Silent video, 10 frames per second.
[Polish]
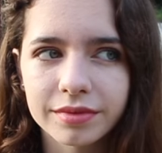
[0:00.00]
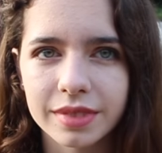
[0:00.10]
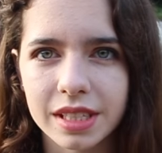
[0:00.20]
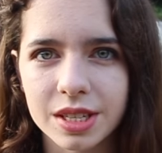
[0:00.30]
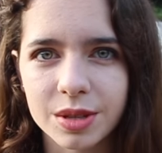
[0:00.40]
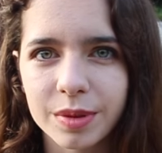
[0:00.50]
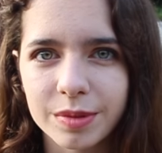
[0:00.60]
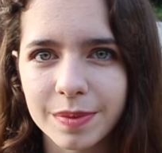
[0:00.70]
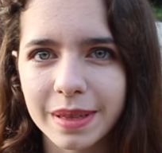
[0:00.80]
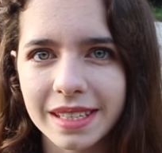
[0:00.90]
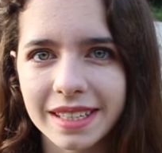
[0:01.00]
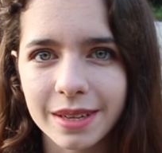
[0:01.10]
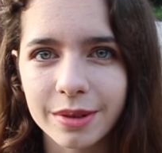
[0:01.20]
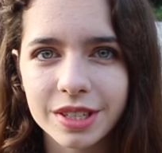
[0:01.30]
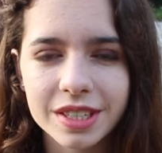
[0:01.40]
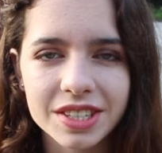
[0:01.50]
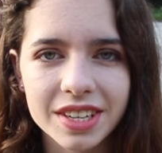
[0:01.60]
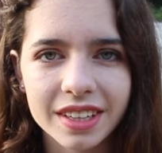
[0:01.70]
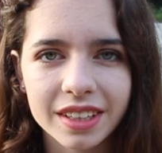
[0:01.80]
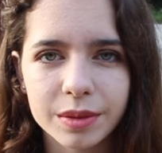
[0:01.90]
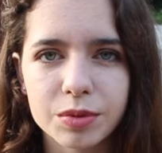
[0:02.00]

ze sobą spędzę całe życie i